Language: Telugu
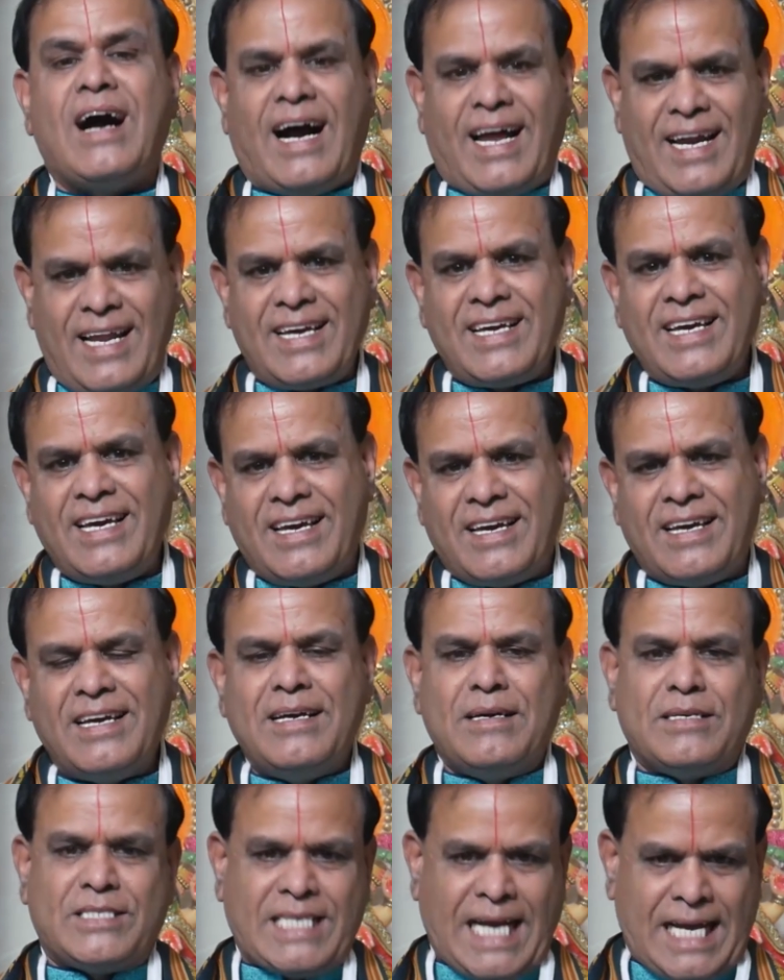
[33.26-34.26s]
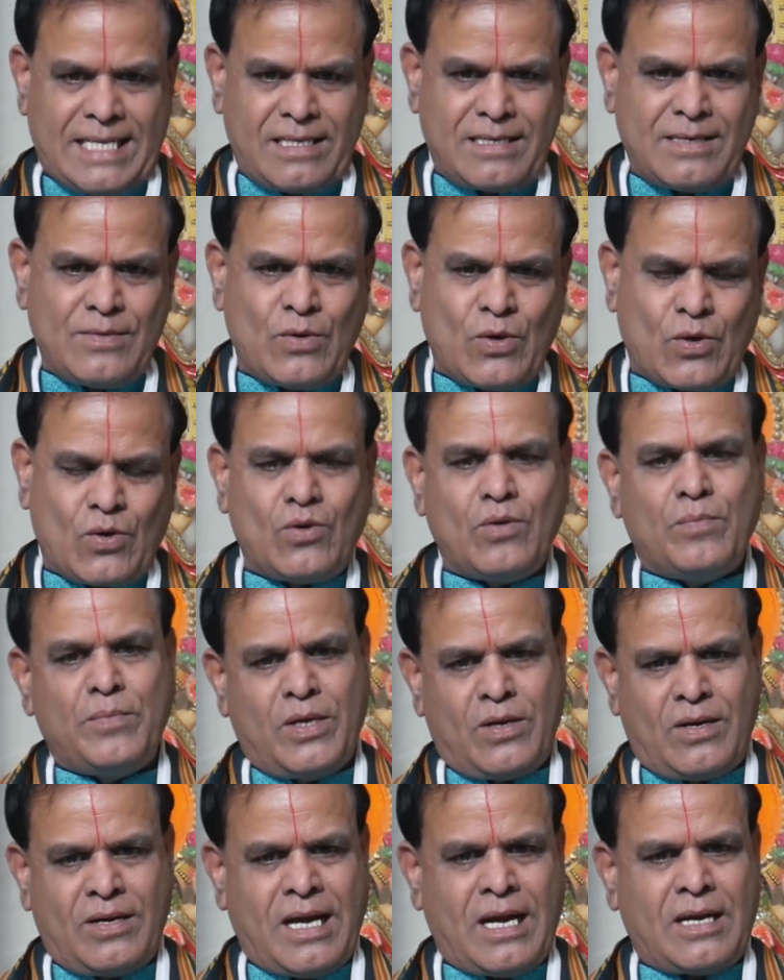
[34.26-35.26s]
అలాగే జాతకం కొరకు
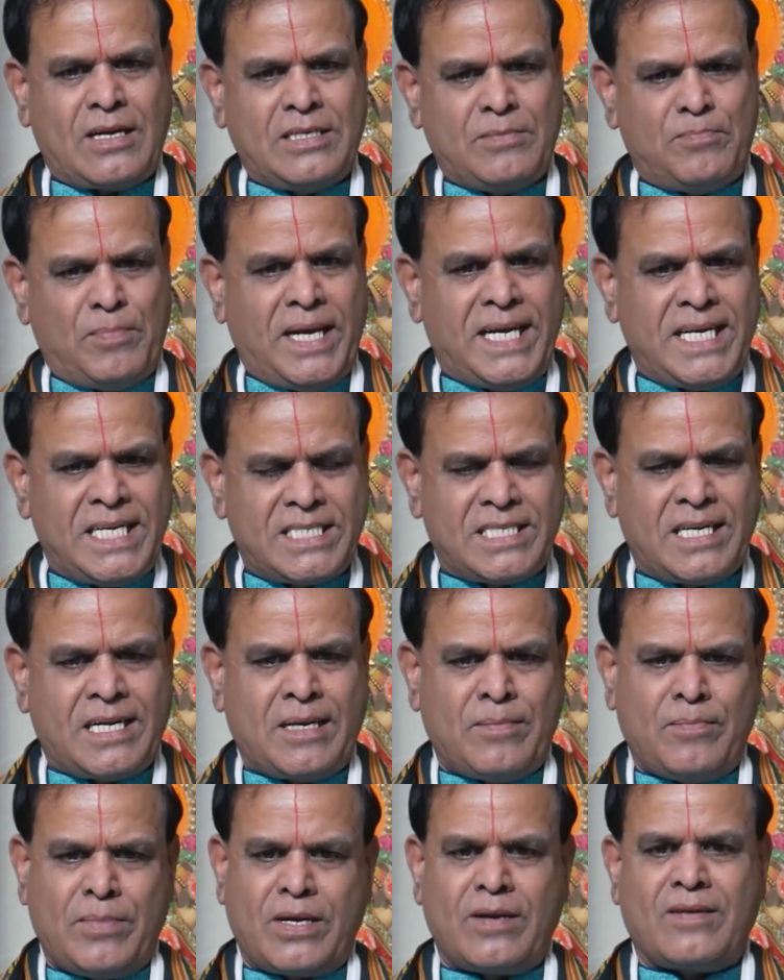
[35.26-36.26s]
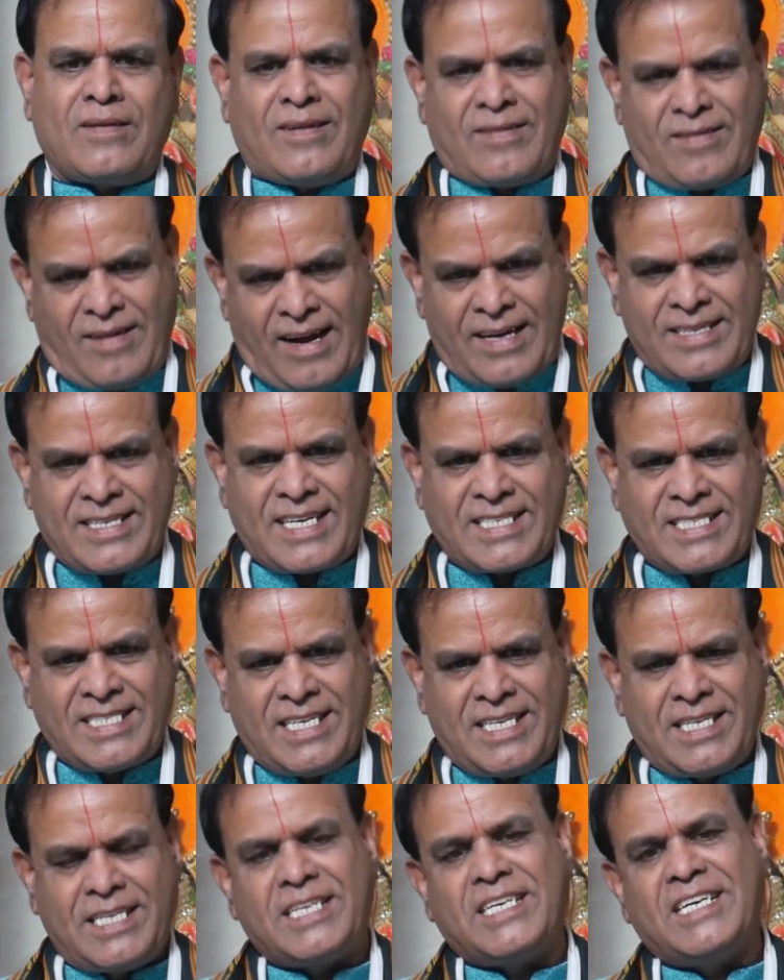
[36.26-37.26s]
మీరు నాకు పైన ఇచ్చిన నెంబర్లో నన్ను కాంటాక్ట్
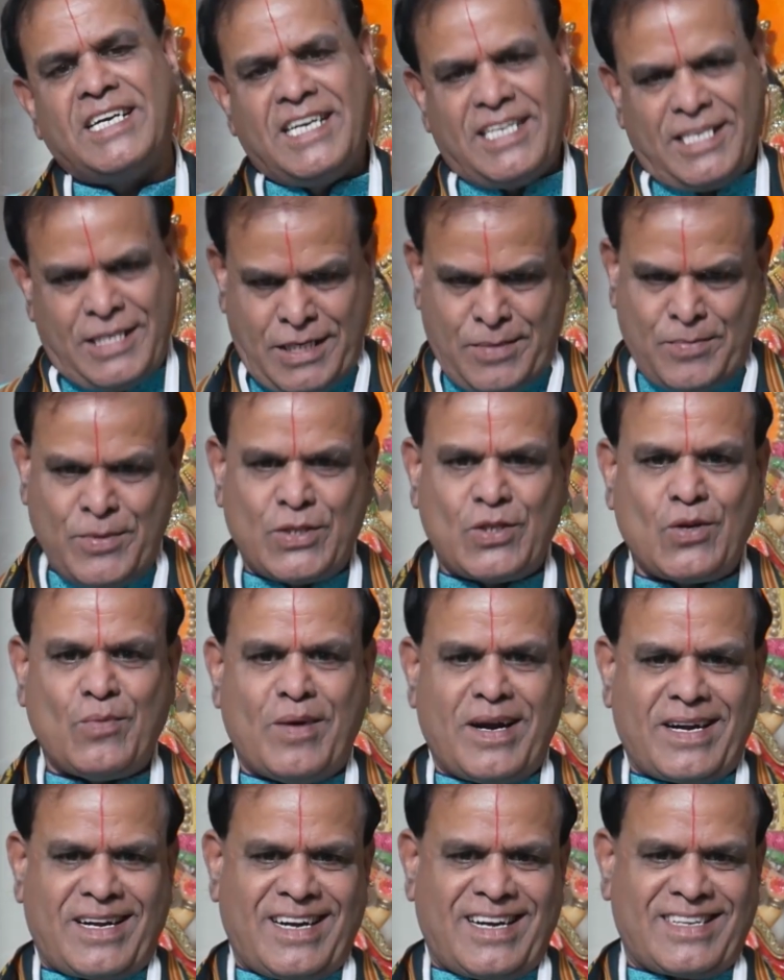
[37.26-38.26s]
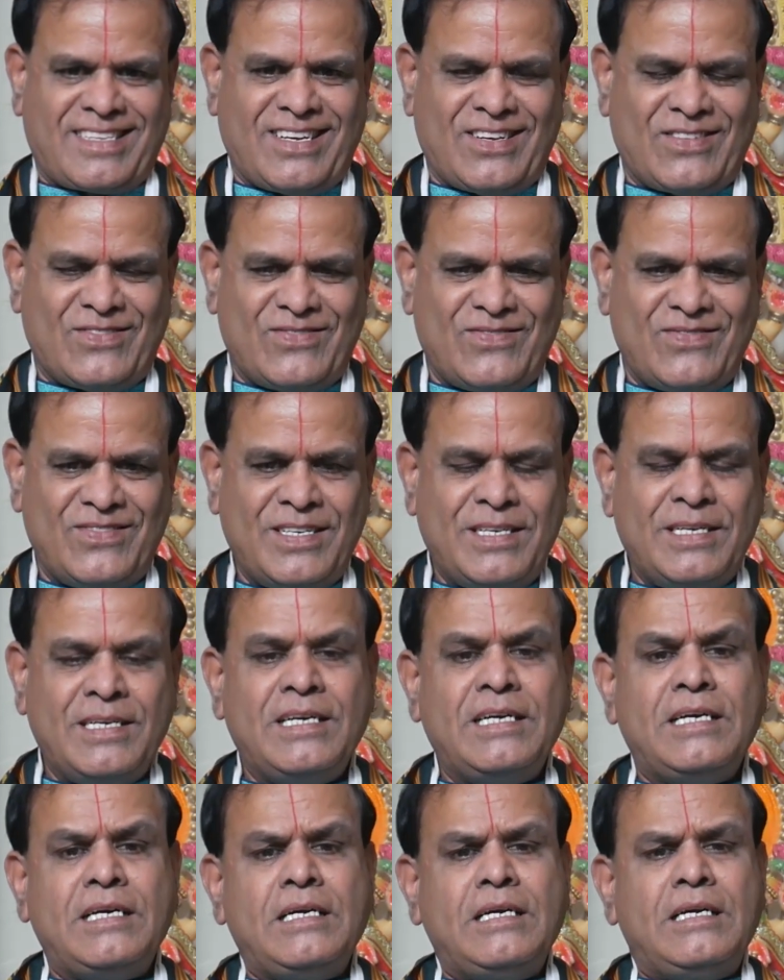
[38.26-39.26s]
చేయండి నేను మీతో మాట్లాడతాను
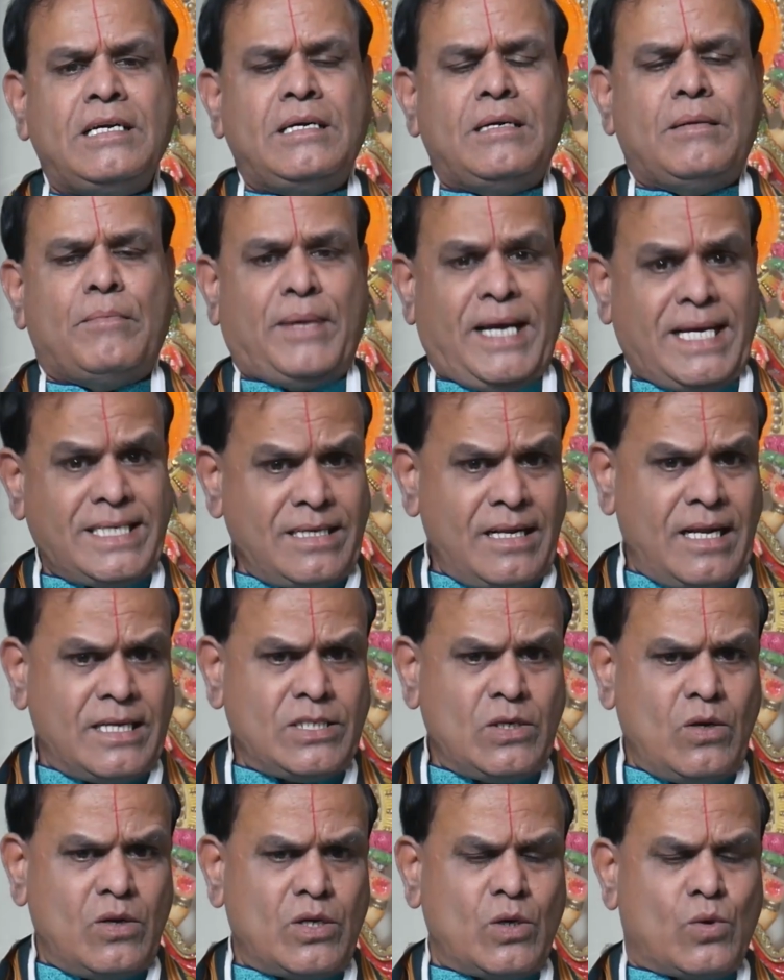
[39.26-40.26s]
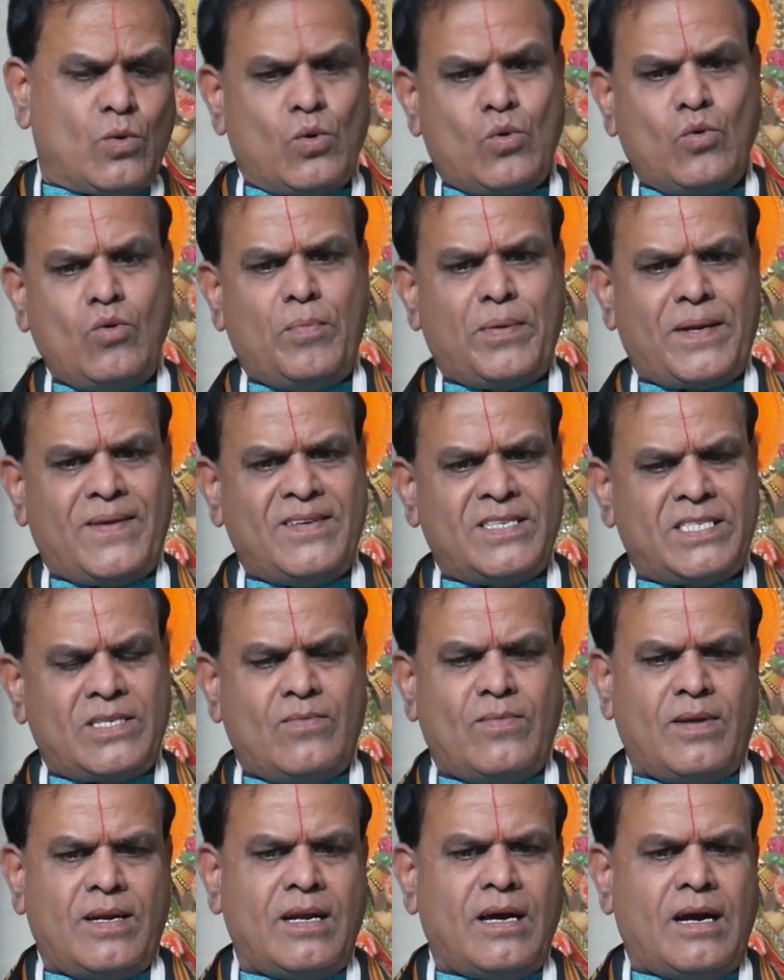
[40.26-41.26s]
మేషరాశిలోకి గురువు
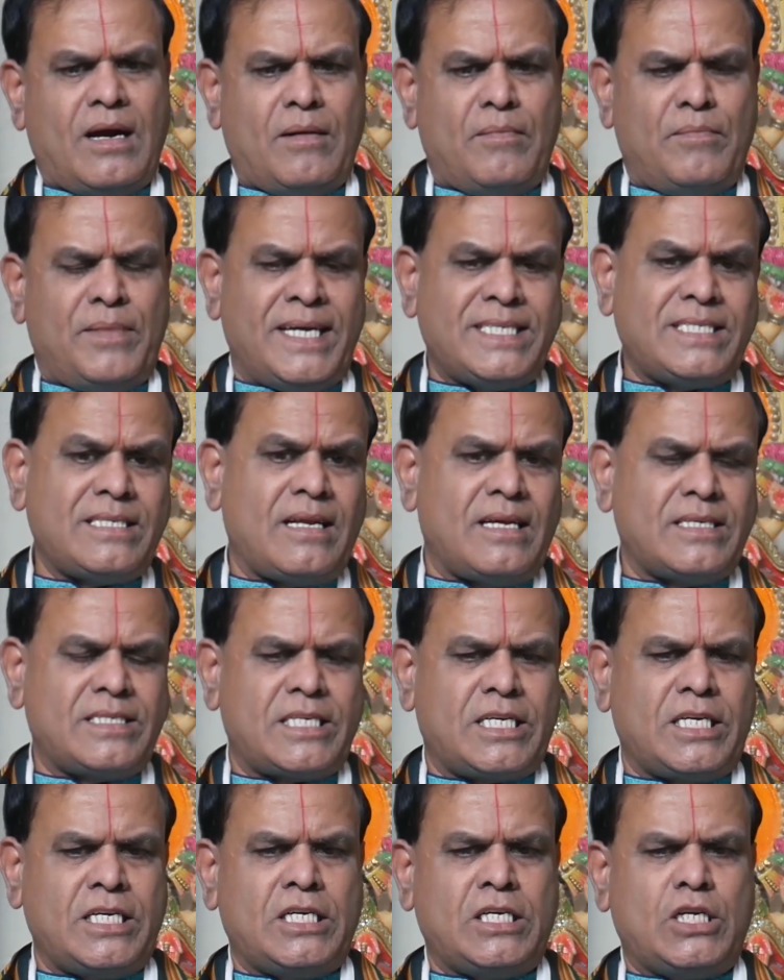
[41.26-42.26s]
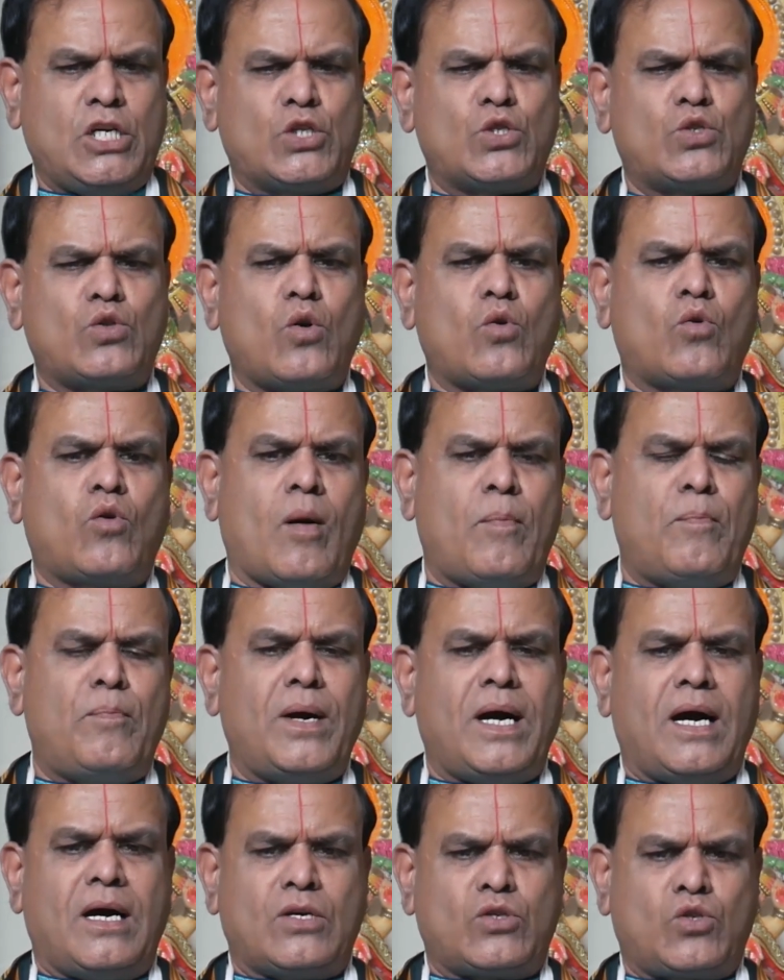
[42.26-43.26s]
ప్రవేశం వల్ల మేషరాశికి ఎంతో
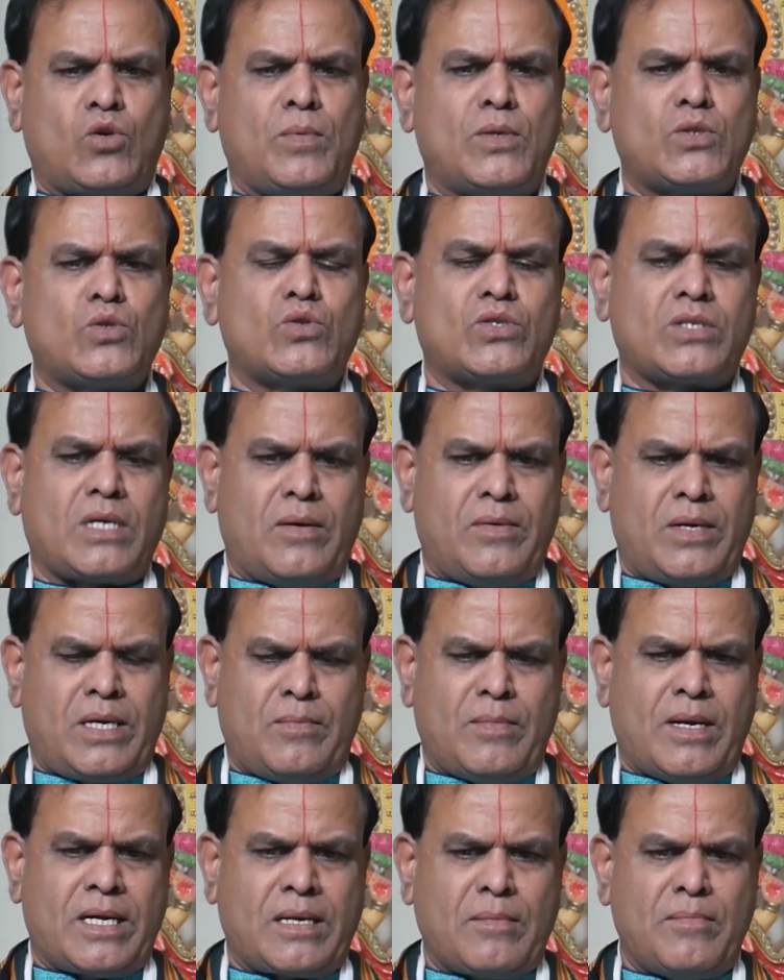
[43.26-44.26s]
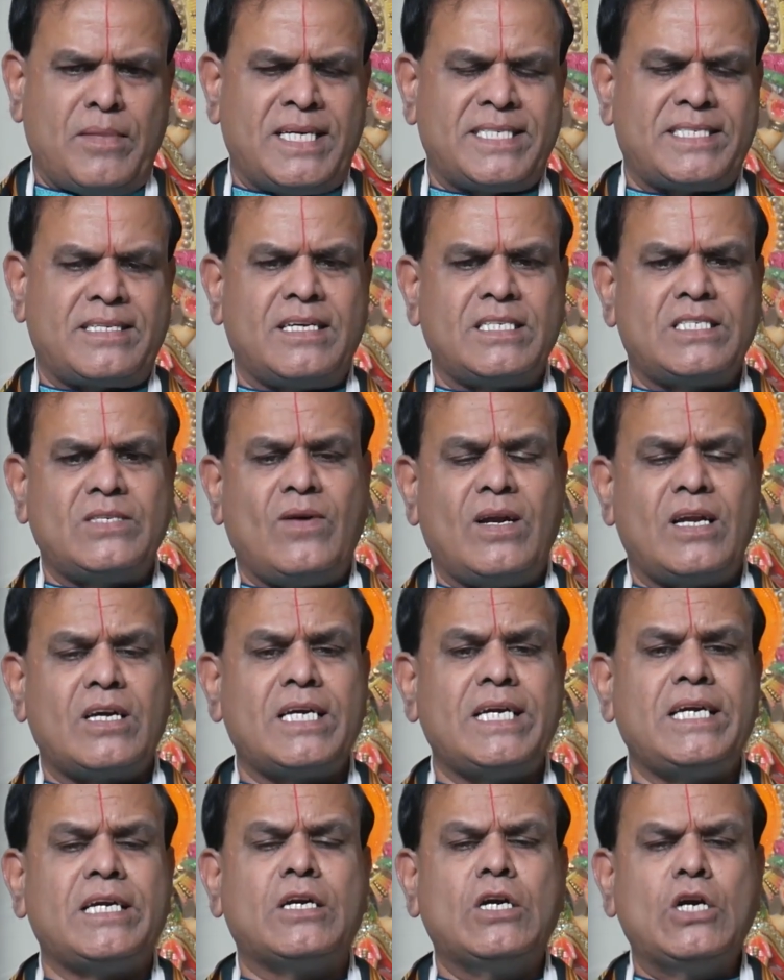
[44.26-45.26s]
గొప్ప శుభసూచకం అన్నమాట మేషరాశి
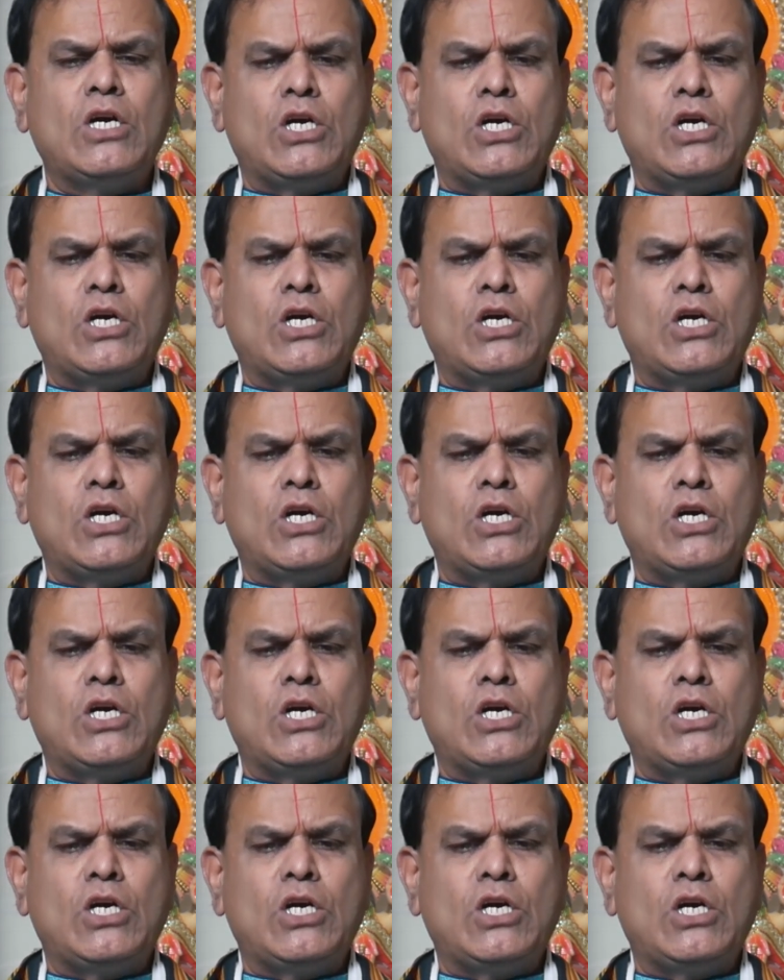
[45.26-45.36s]
వాళ్ళకి